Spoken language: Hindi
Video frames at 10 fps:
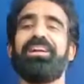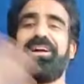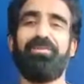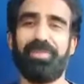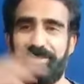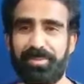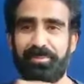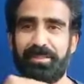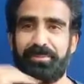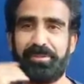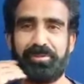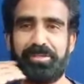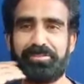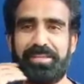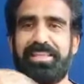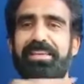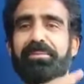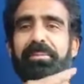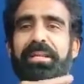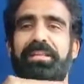अखा वर्ल्ड पर मतलब इन्होंने जो है ये
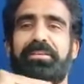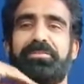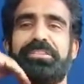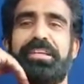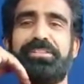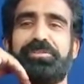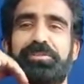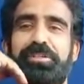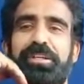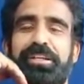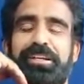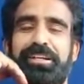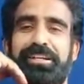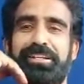हमारे कौन सा जो आ,